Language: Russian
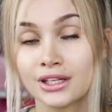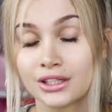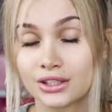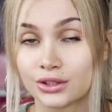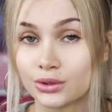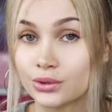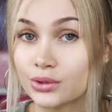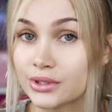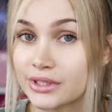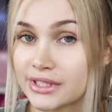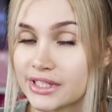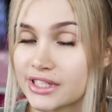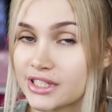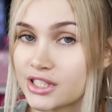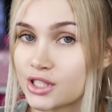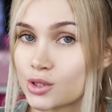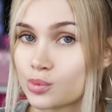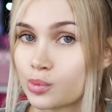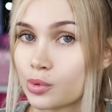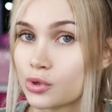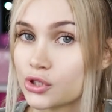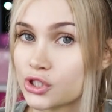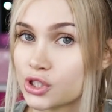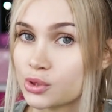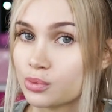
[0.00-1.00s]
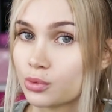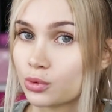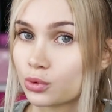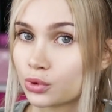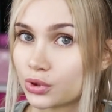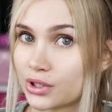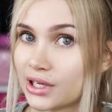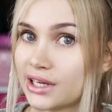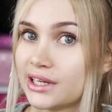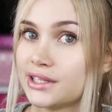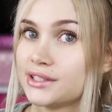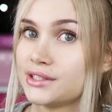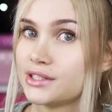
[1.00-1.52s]
Но есть способ
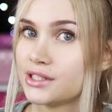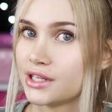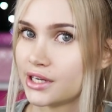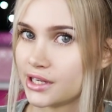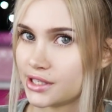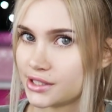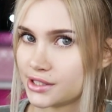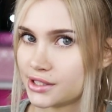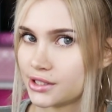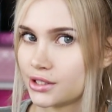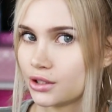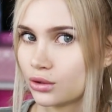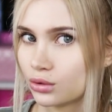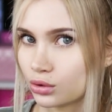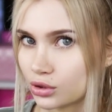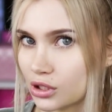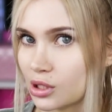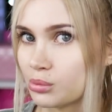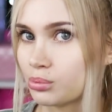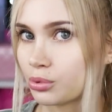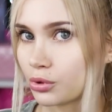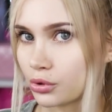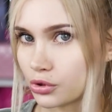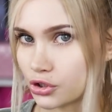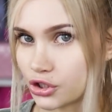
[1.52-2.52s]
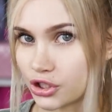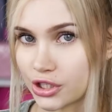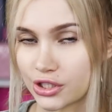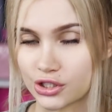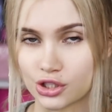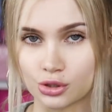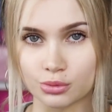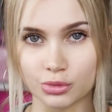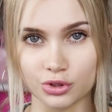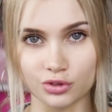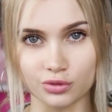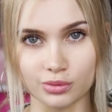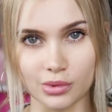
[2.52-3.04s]
куда интереснее и куда проще,
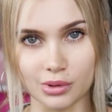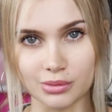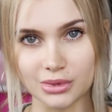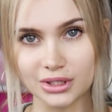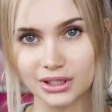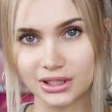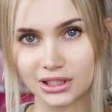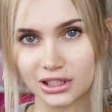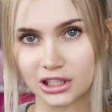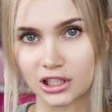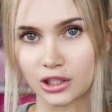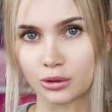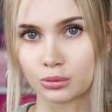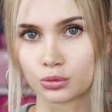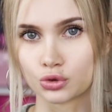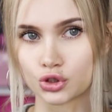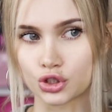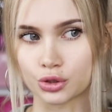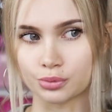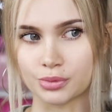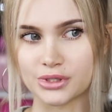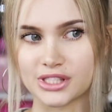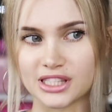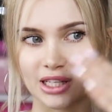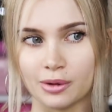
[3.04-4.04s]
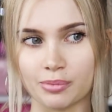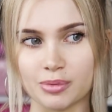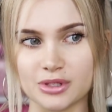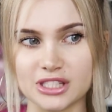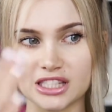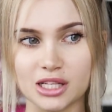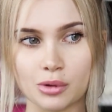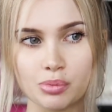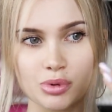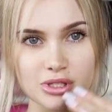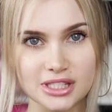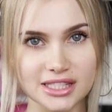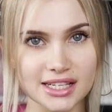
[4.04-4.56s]
особенно в момент, когда нам нужно
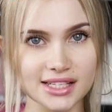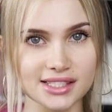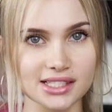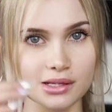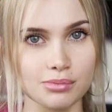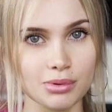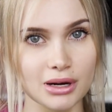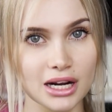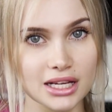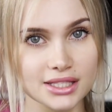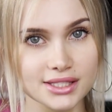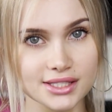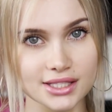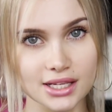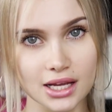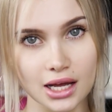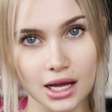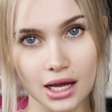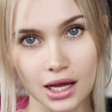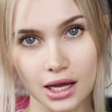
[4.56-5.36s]
быстро-быстро-быстро собраться.